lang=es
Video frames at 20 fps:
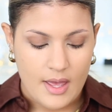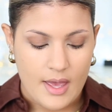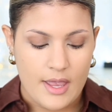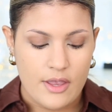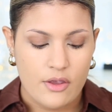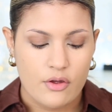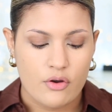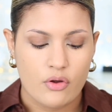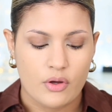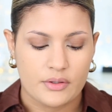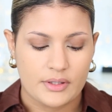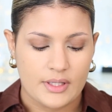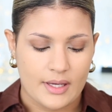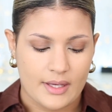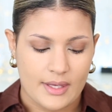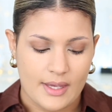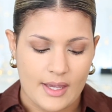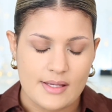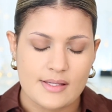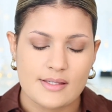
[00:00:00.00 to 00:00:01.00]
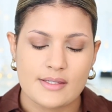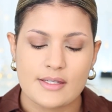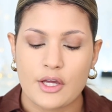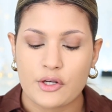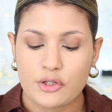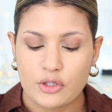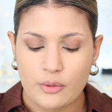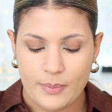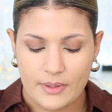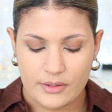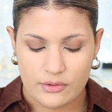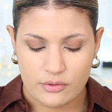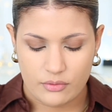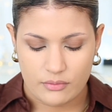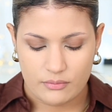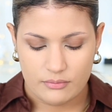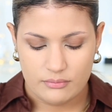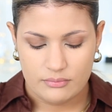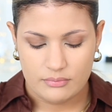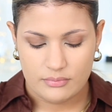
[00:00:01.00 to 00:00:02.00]
ellos notan que hay cierto
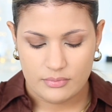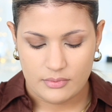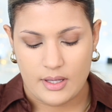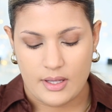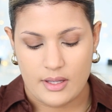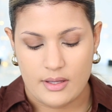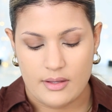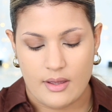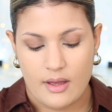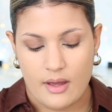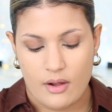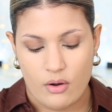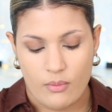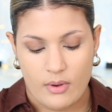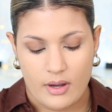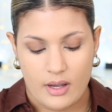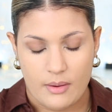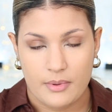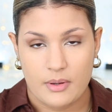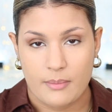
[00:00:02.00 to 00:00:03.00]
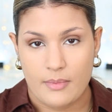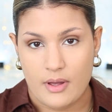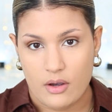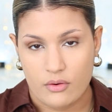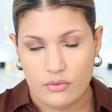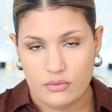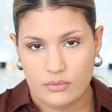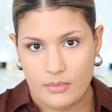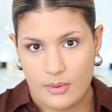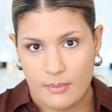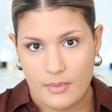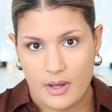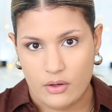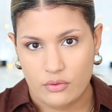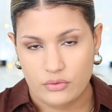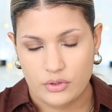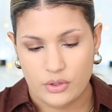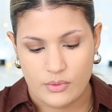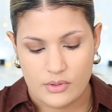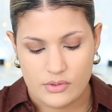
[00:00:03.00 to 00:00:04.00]
patrón, que ya lo van a ver más a,
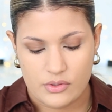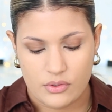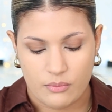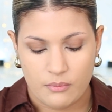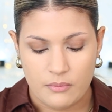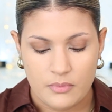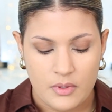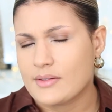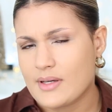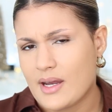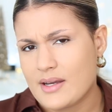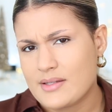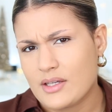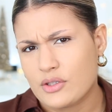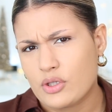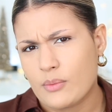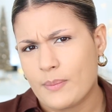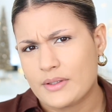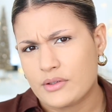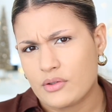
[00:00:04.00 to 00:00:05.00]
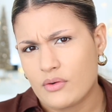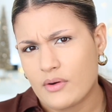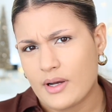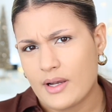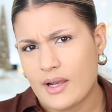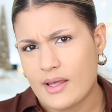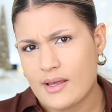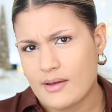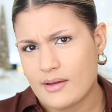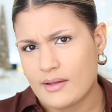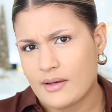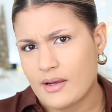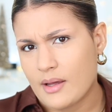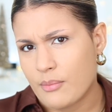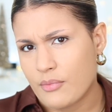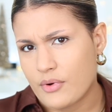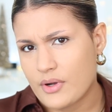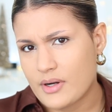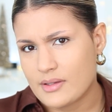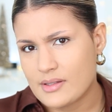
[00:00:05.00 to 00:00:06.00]
continuación, hay cierto patrón en, las
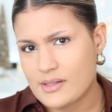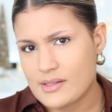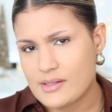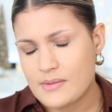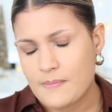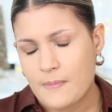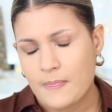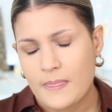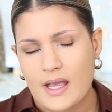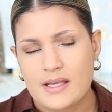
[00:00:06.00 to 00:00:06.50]
muertes.